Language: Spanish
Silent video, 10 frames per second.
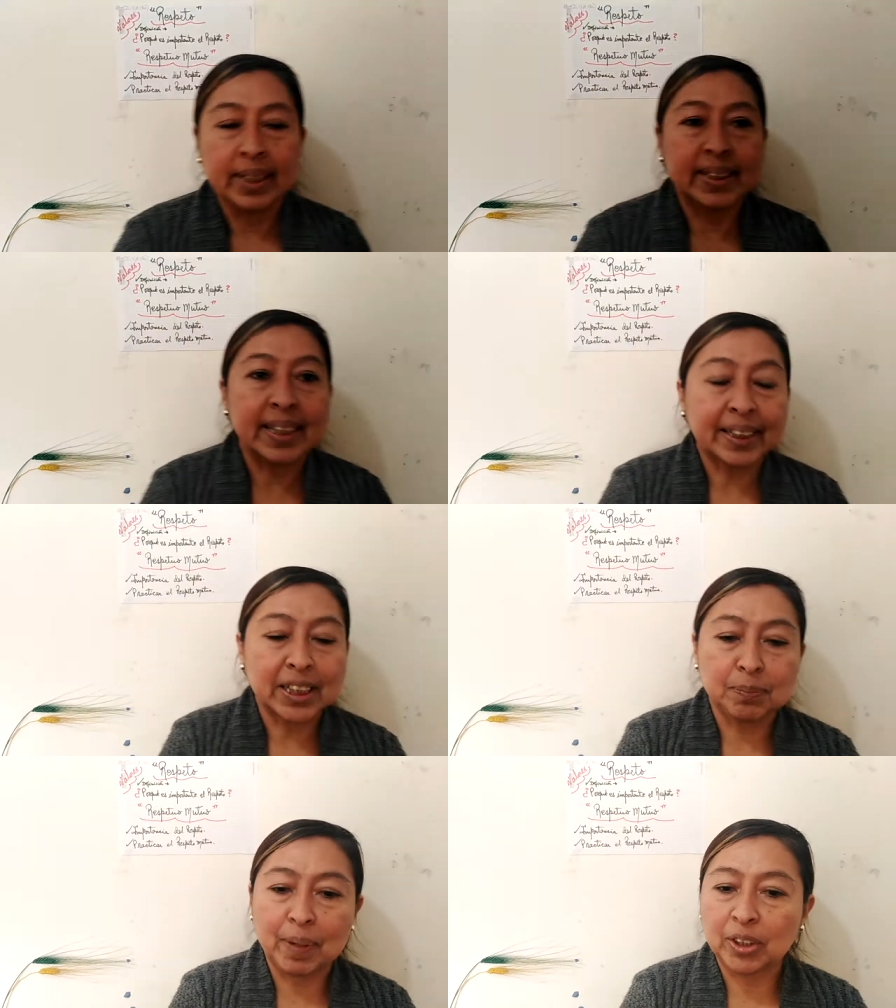Sin
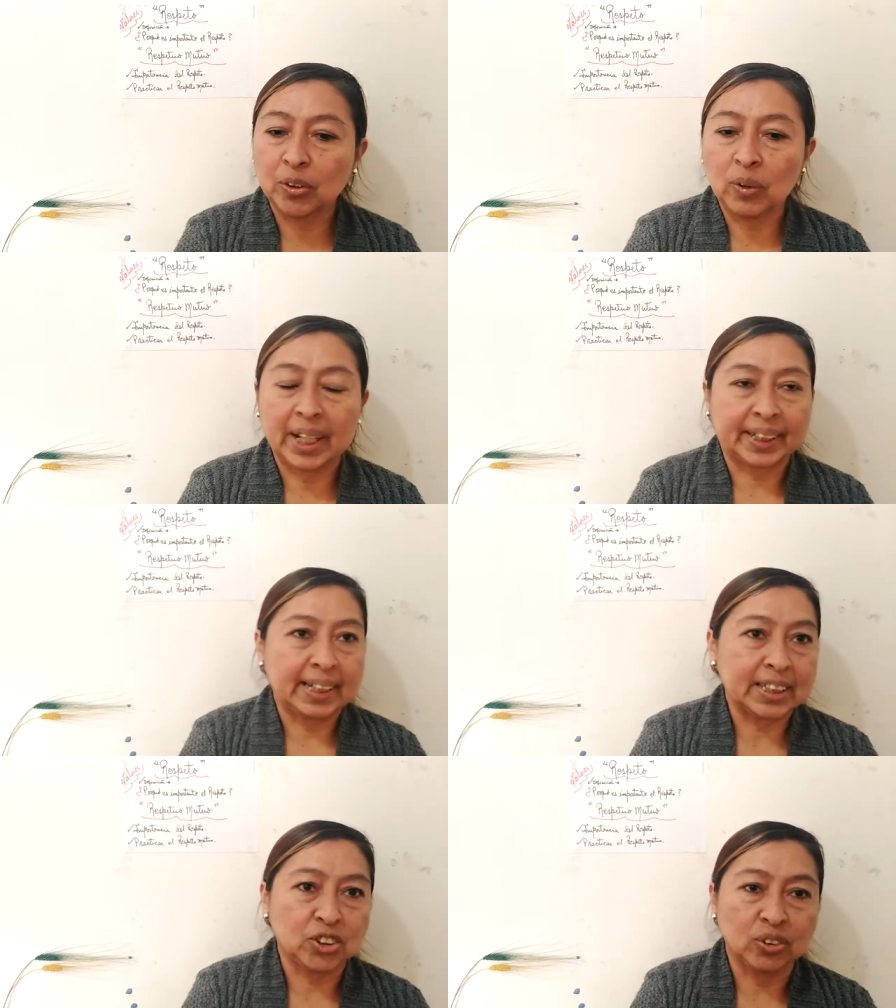respeto, las
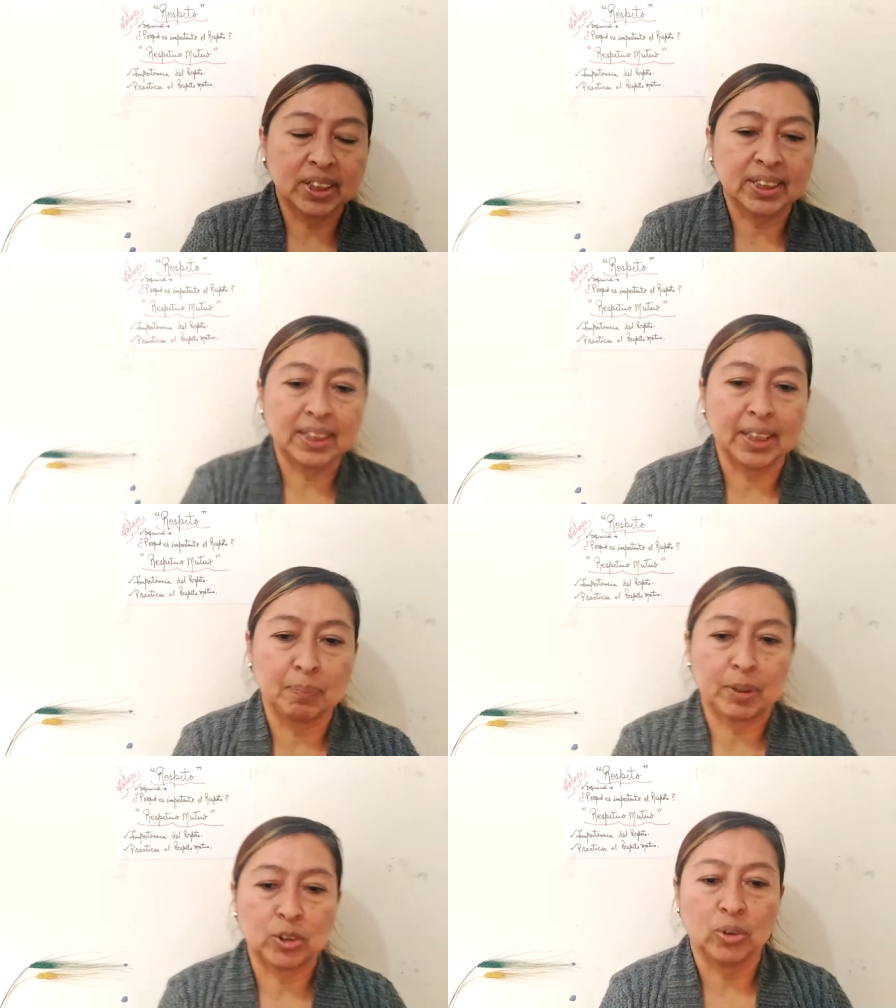relaciones
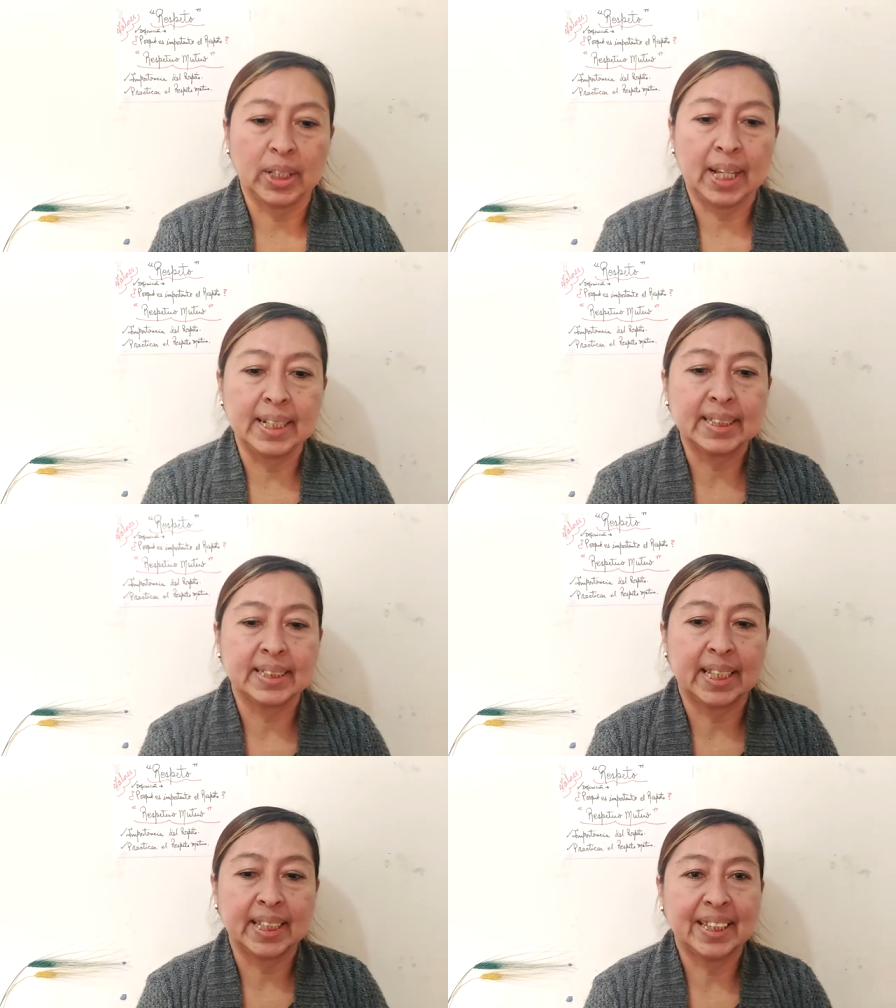interpersonales
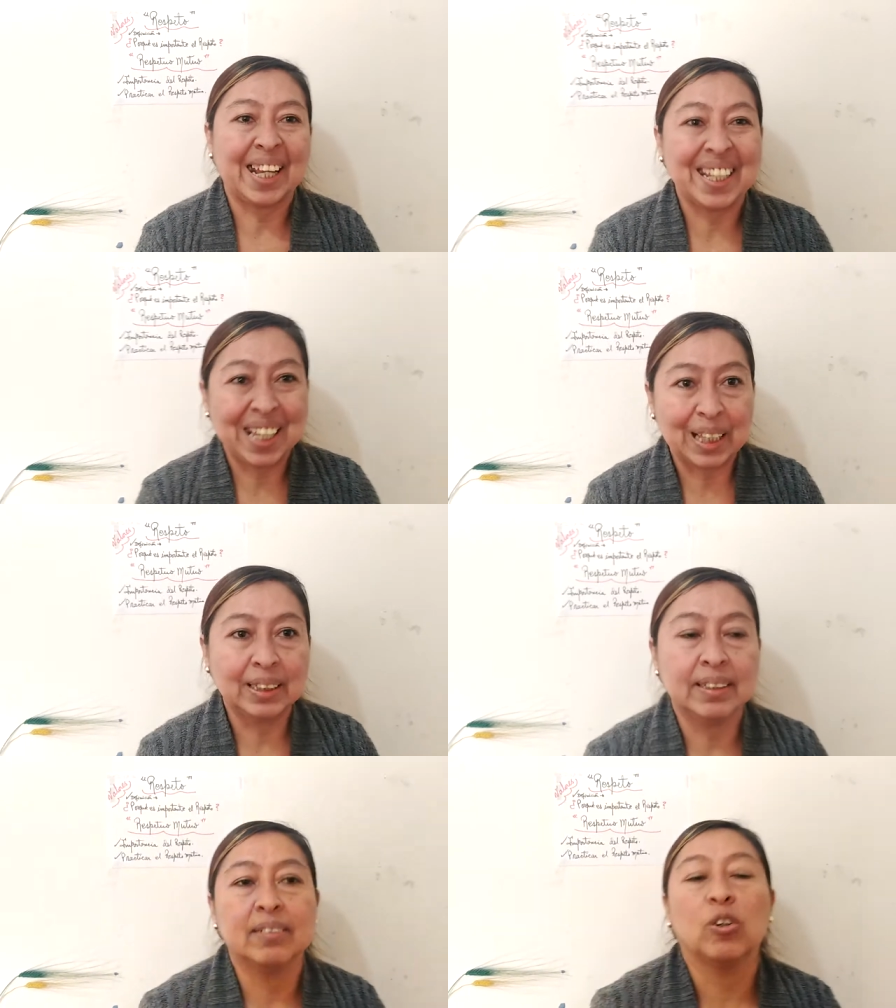se
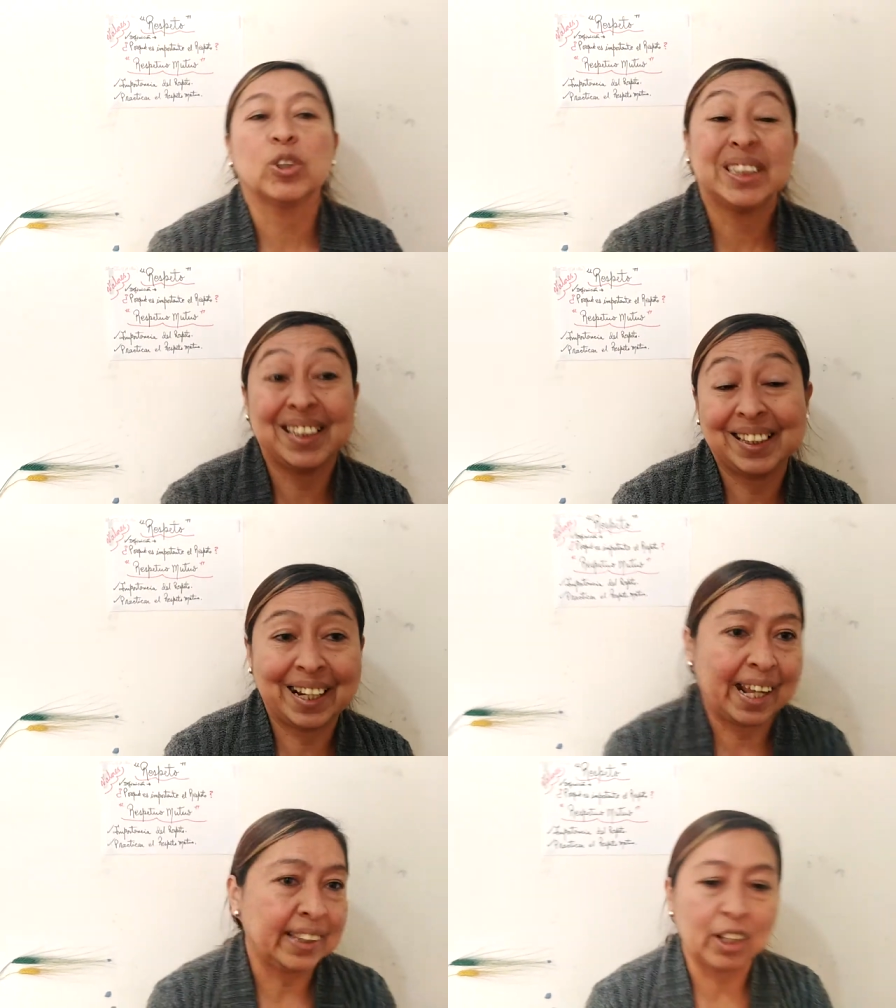llenarían o se
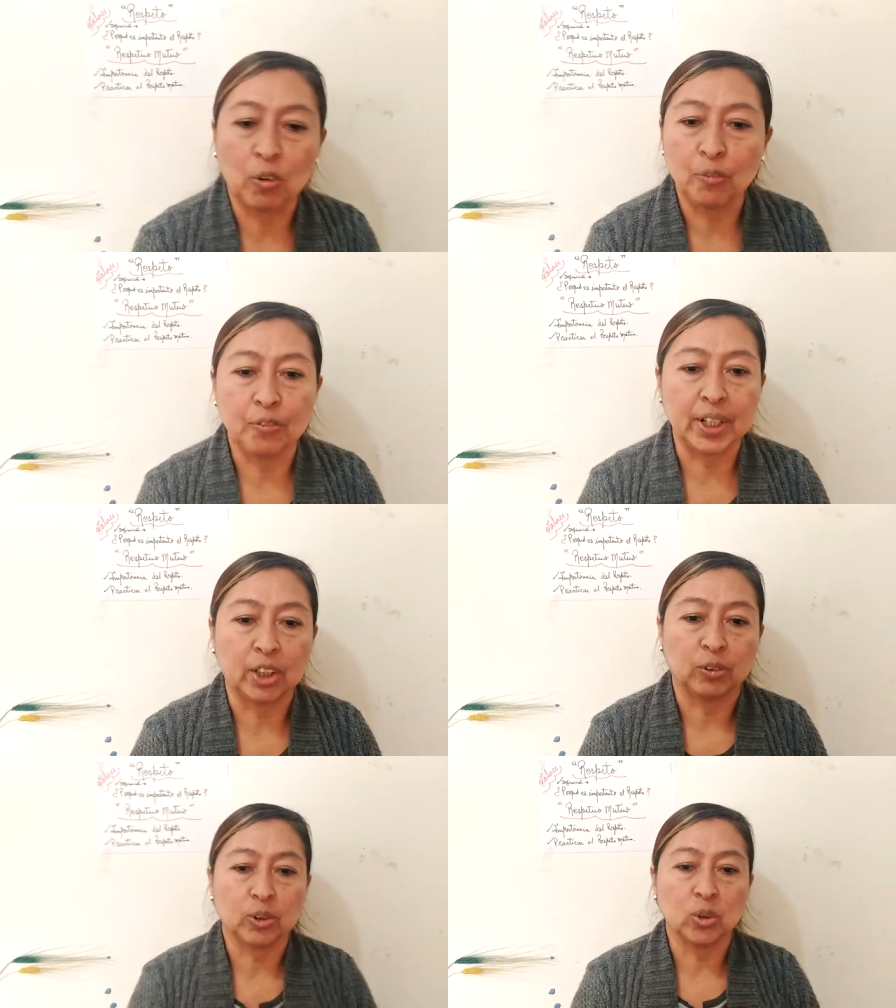llenarán de
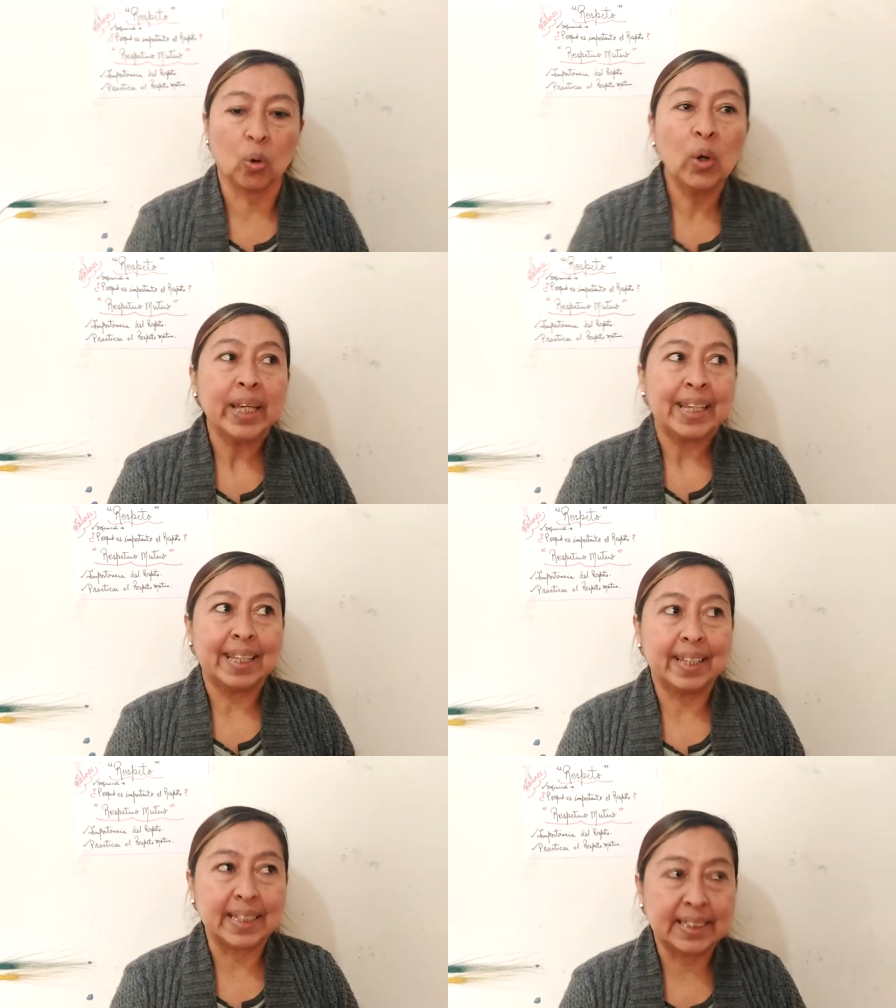conflictos, ¿no?
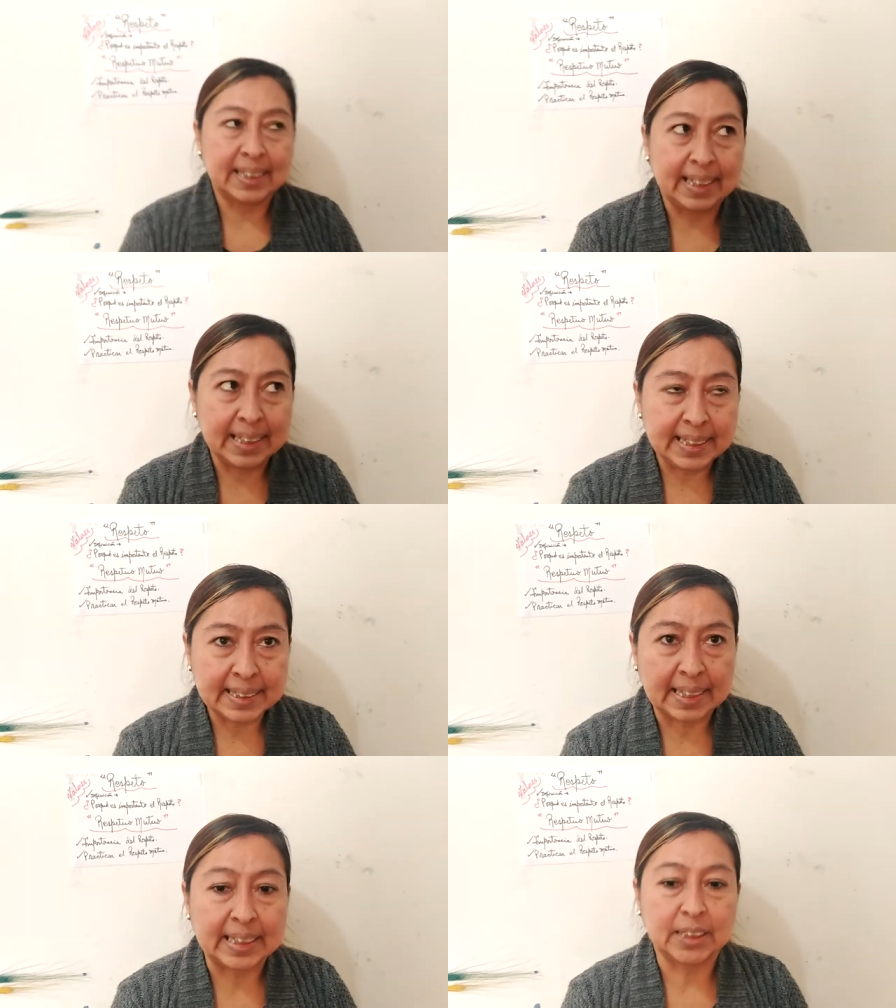Y de
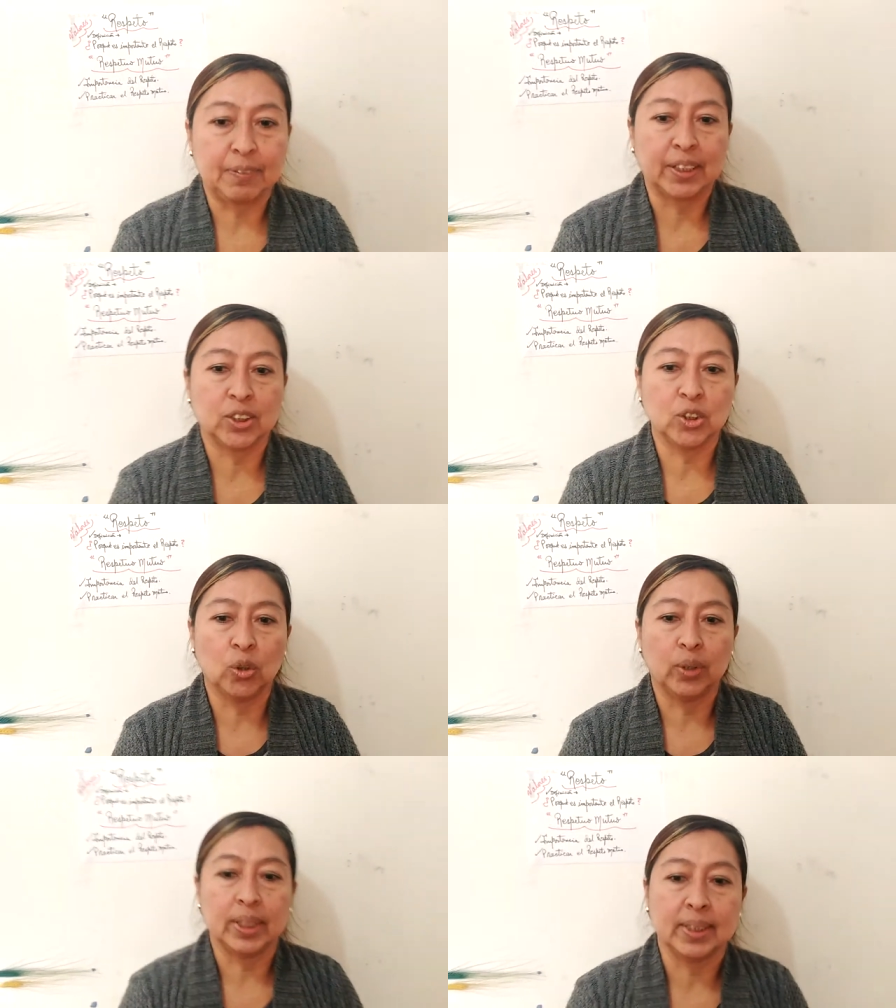
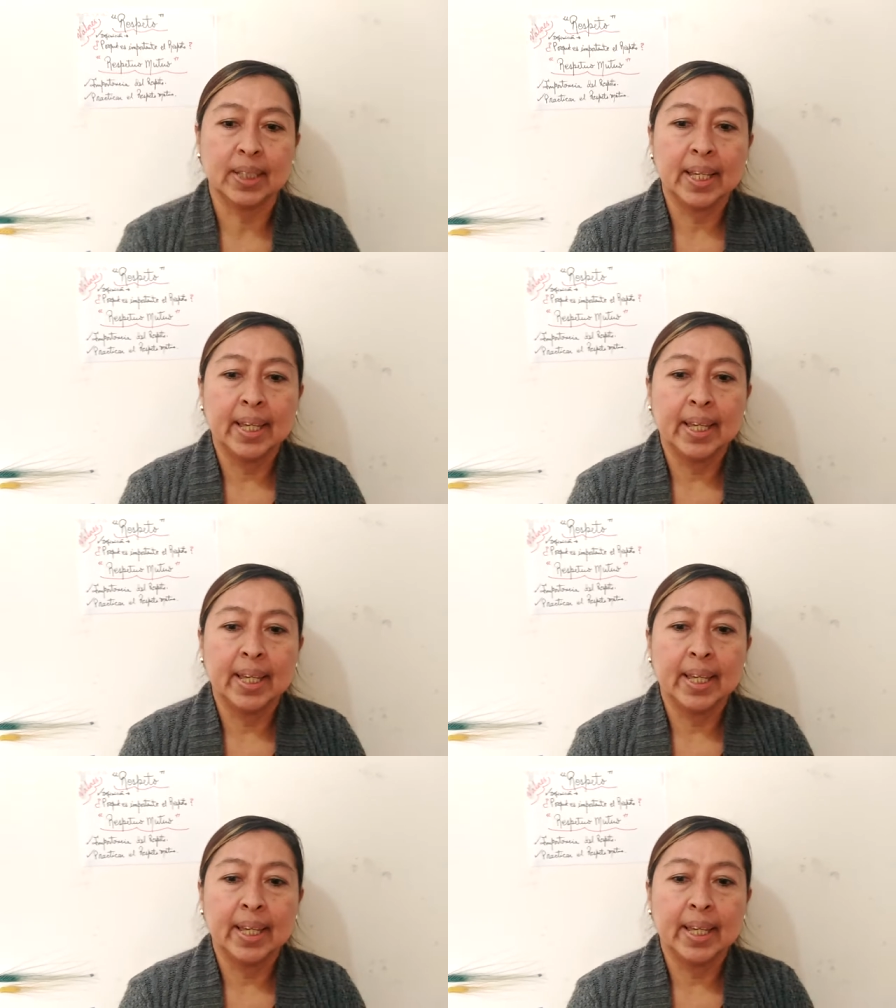insatisfacciones.